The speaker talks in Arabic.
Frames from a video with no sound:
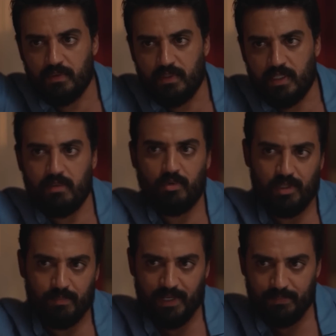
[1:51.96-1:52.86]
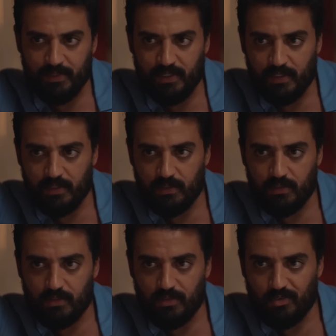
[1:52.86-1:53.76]
يعني انا بقول لك بحبك
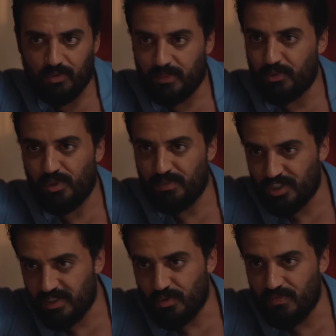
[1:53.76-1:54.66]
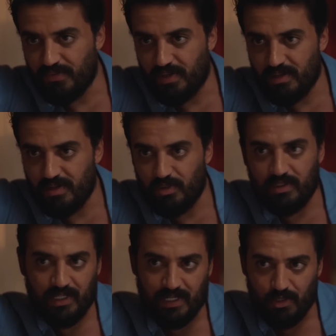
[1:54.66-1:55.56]
وانت بتقولي مش قادره اكون في علاقه وليه
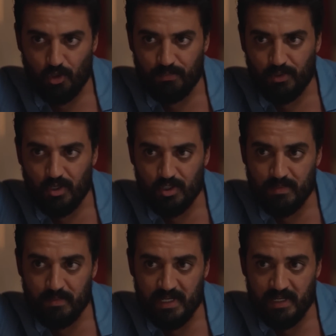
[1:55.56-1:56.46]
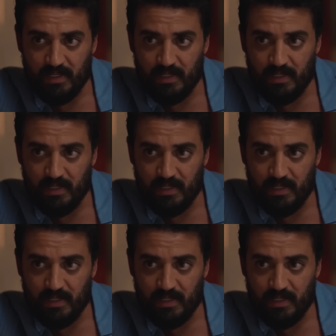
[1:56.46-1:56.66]
ندخل الحب والجواز ما بيننا